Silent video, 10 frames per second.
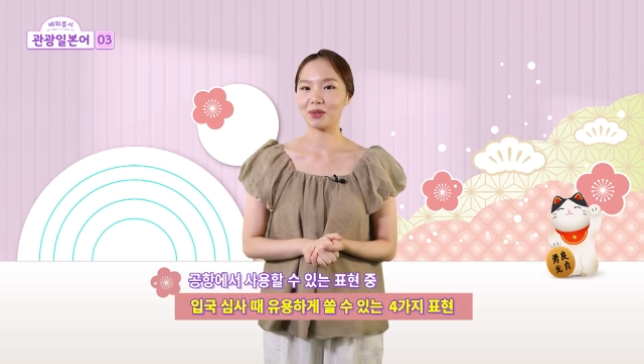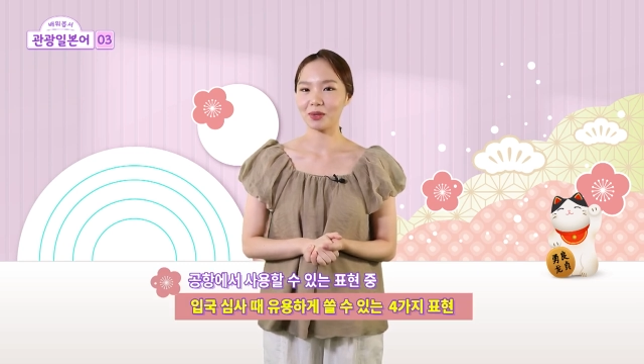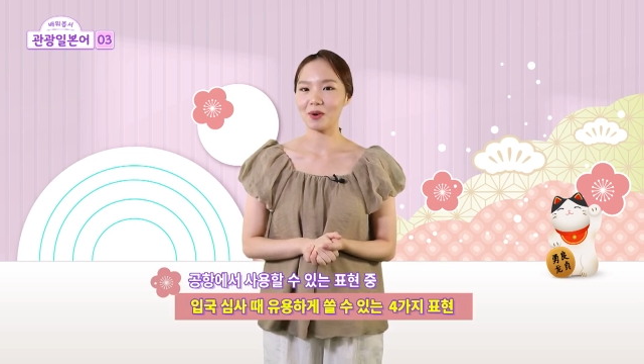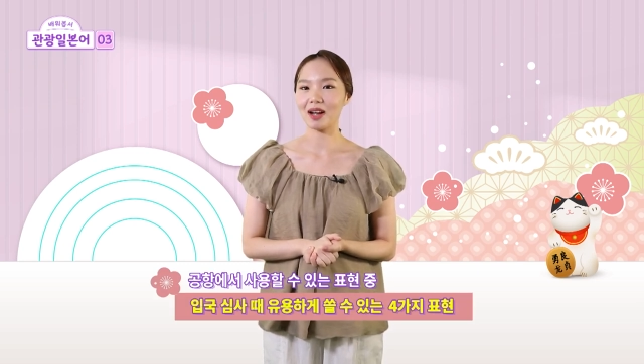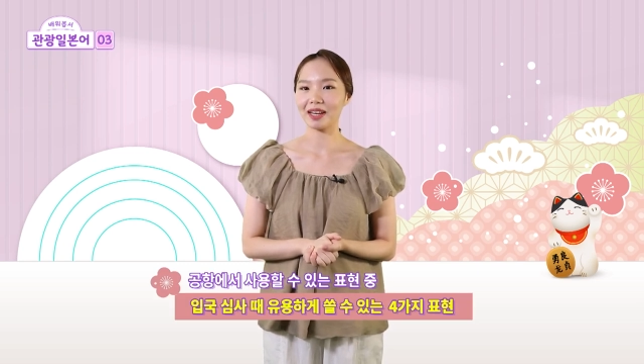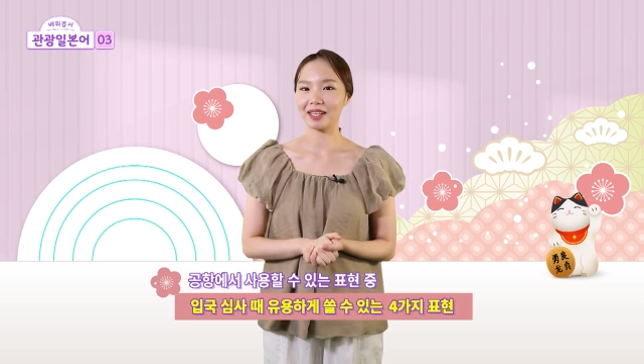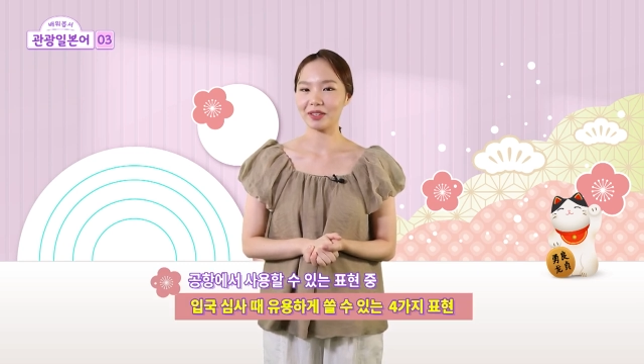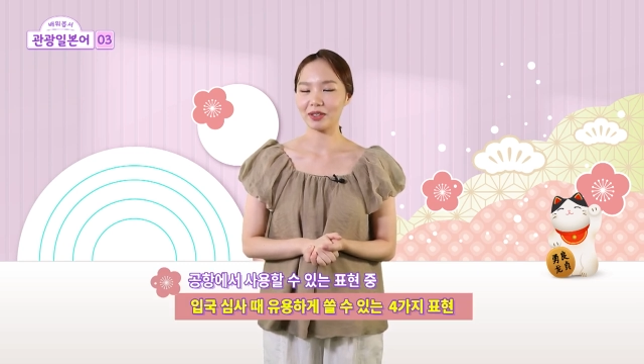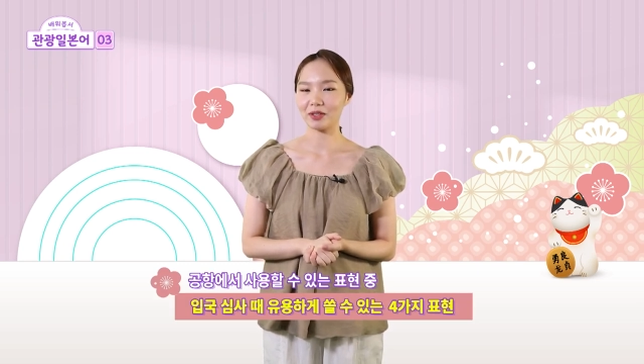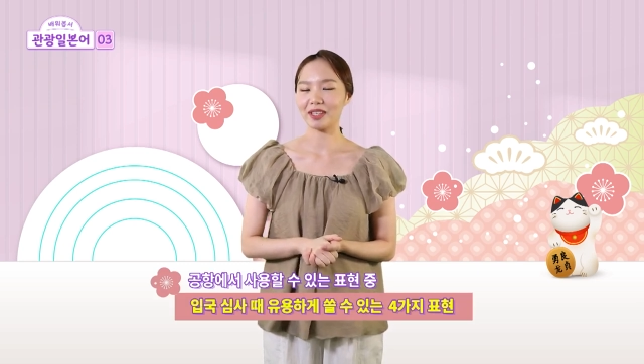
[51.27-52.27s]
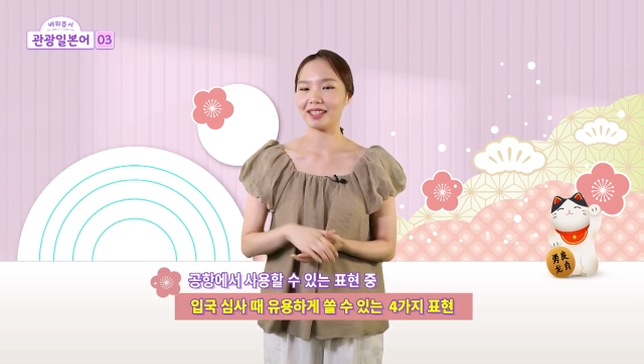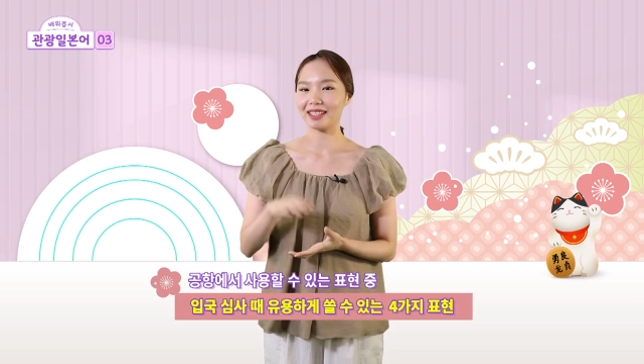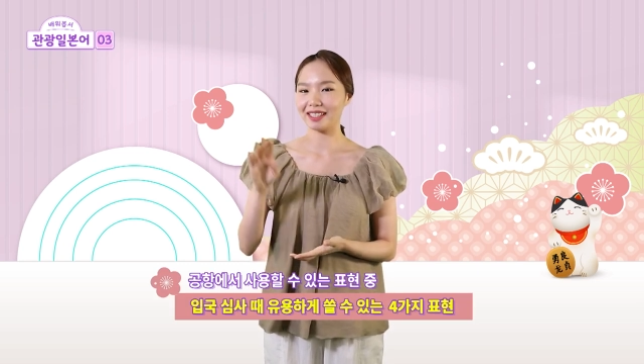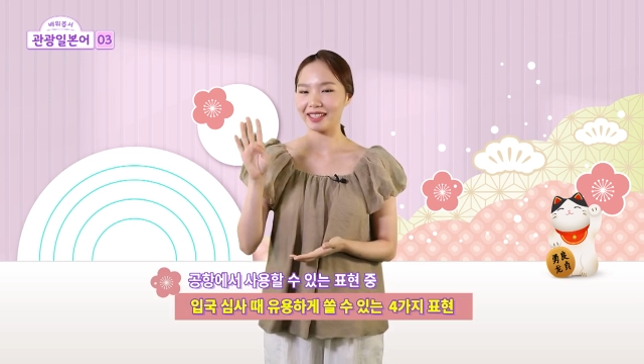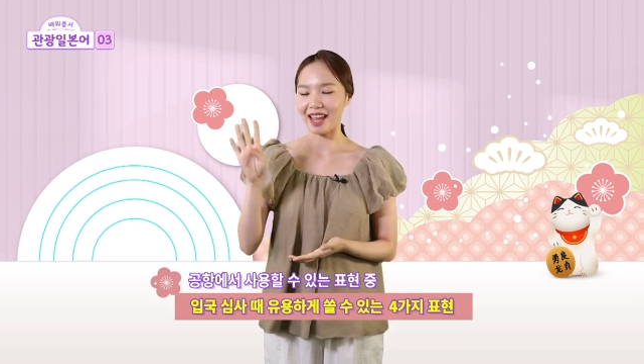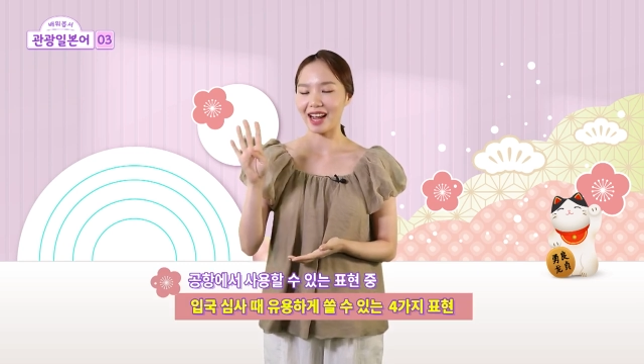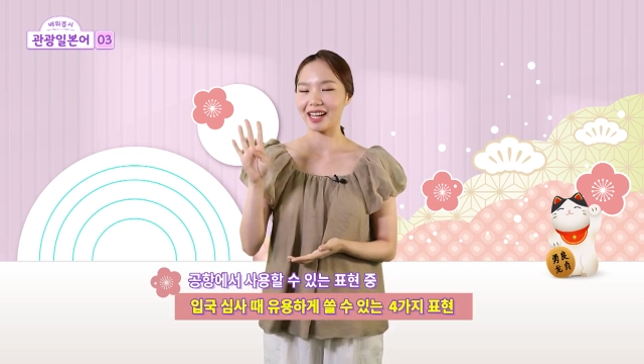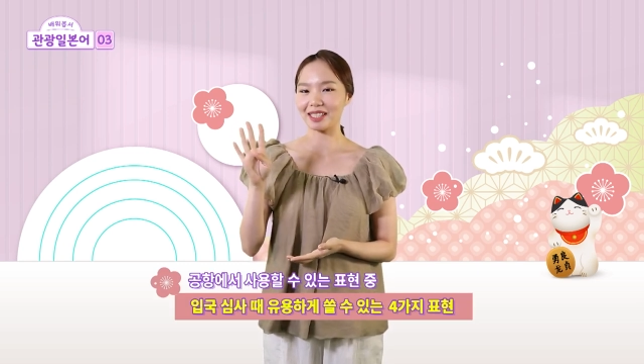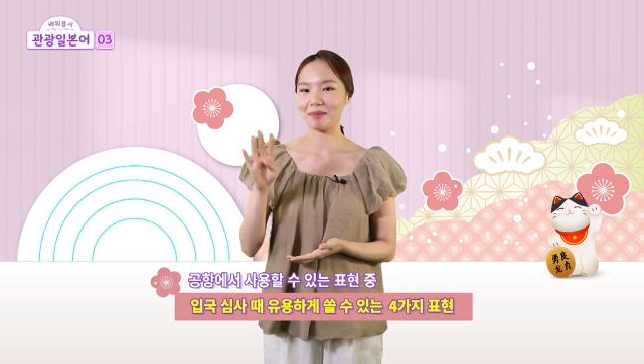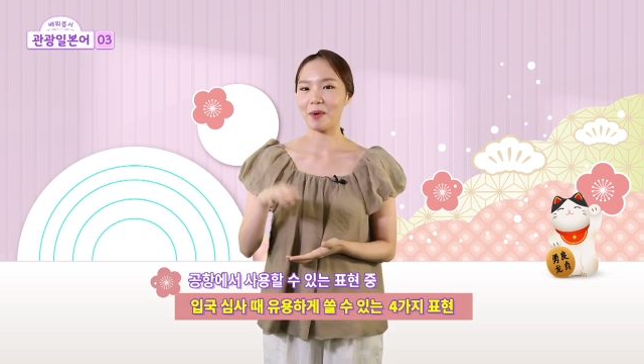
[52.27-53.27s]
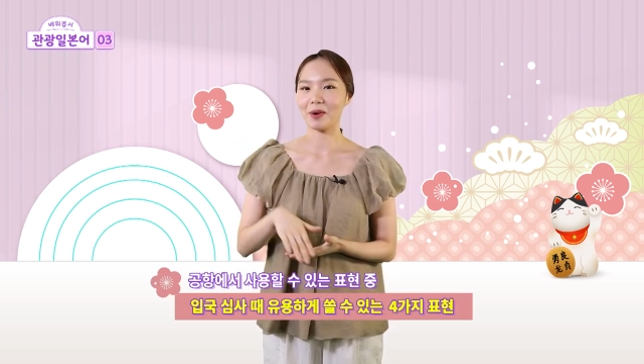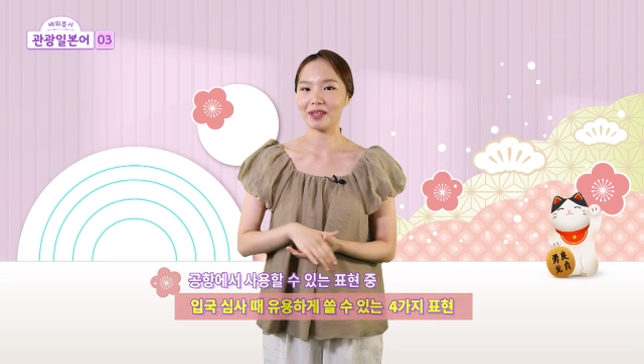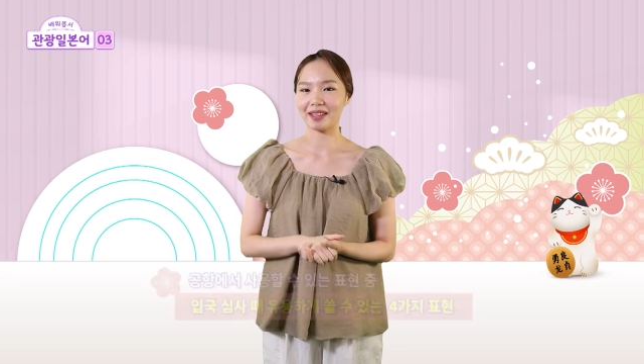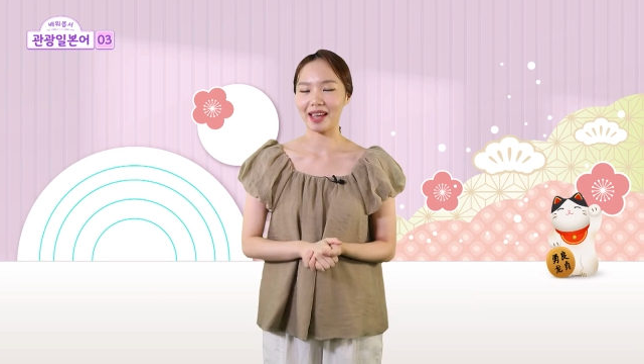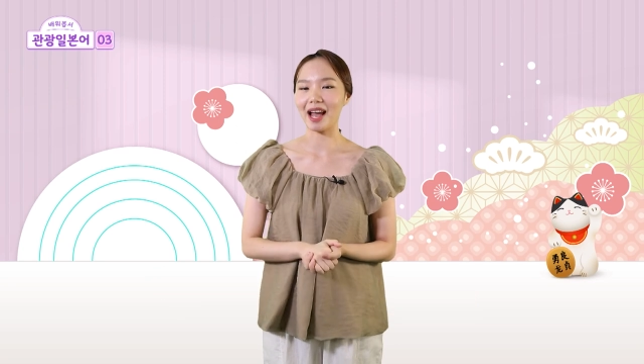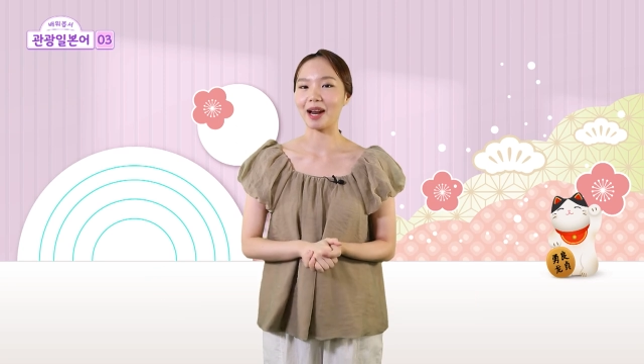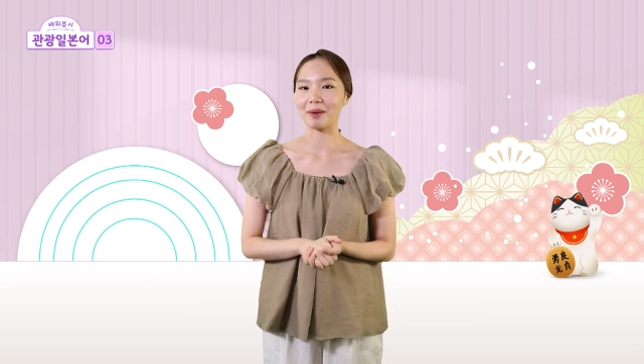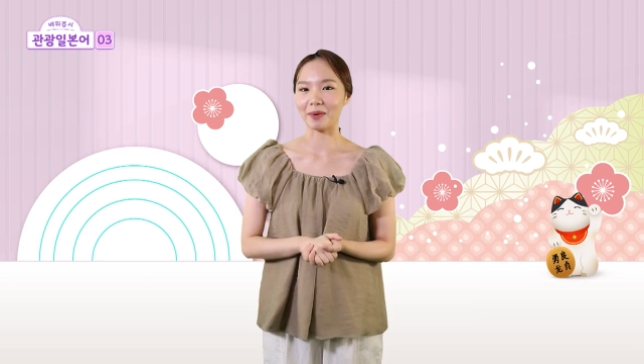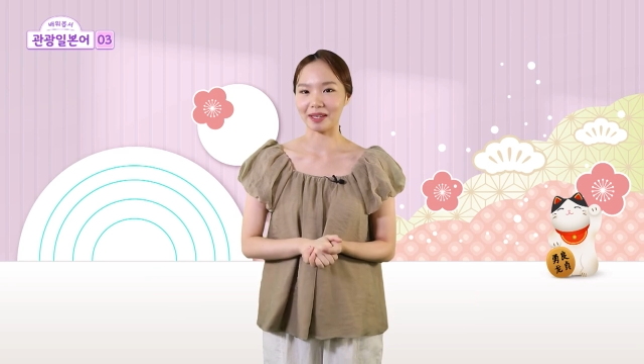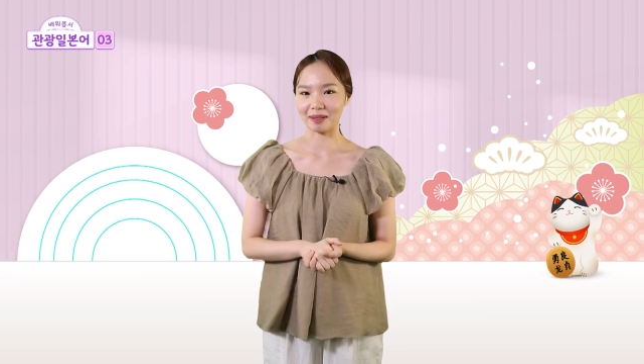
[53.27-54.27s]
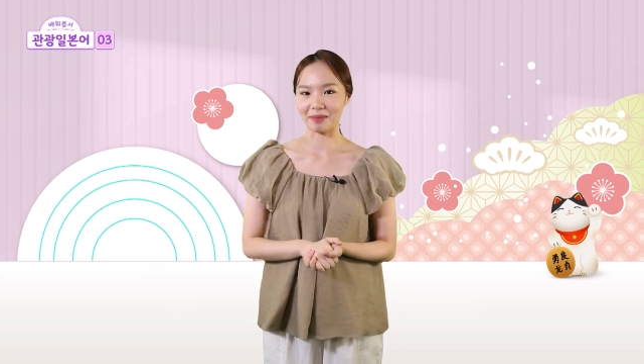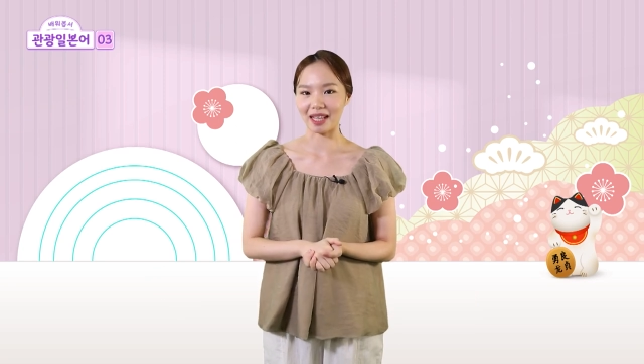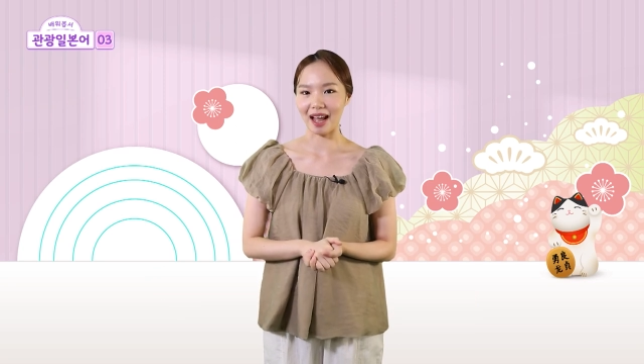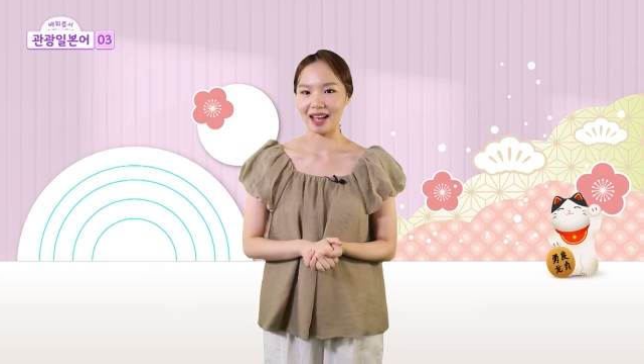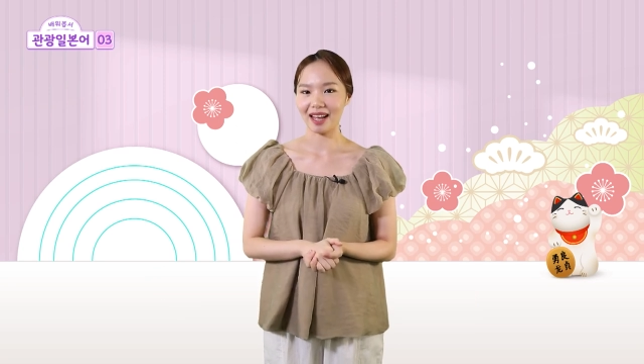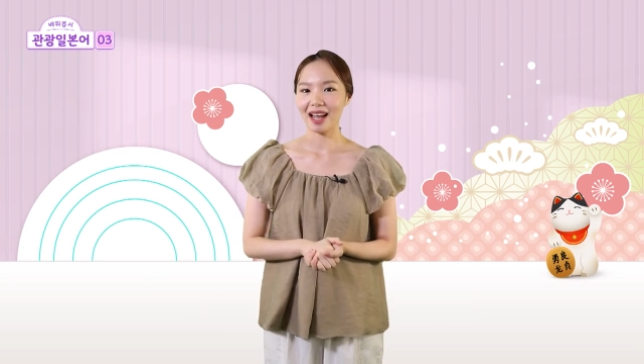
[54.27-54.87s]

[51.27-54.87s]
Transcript: 유용하게 쓸 수 있는 네 가지 표현에 대해 알아보겠습니다.